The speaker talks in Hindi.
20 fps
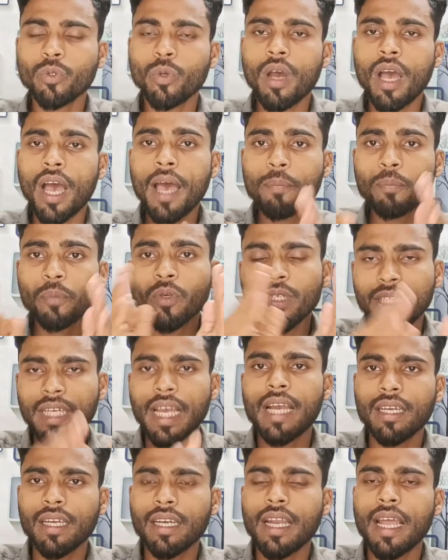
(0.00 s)
तो आपको
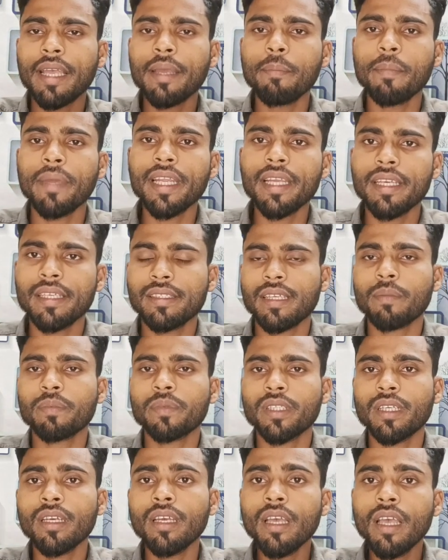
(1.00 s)
क्या करना है मेरे
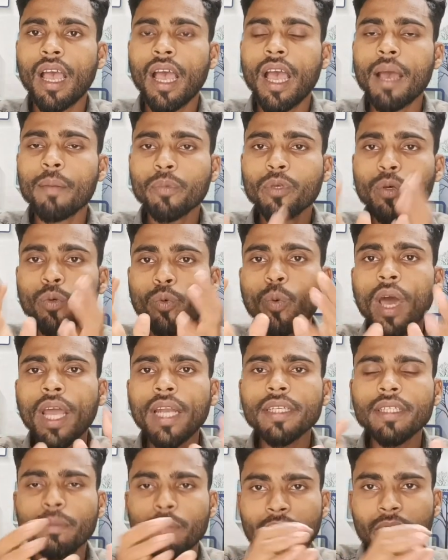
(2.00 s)
हिसाब से आपको
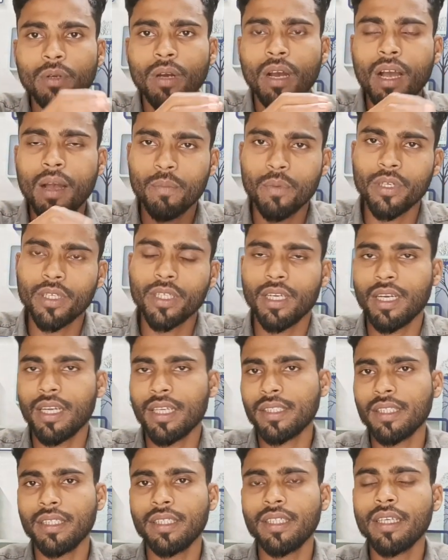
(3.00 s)
क्वालिटी वीडियो अपलोड
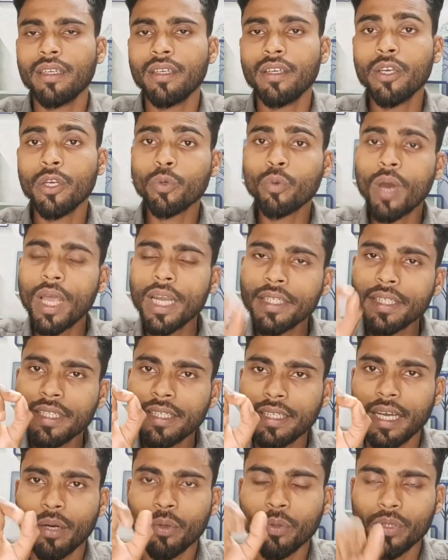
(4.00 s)
करना चाहिए
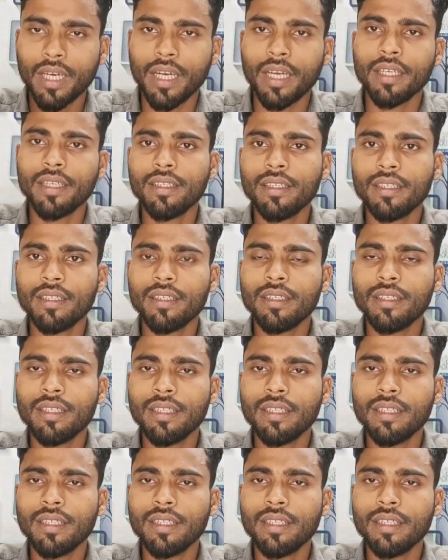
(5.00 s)
क्वालिटी क्या होता है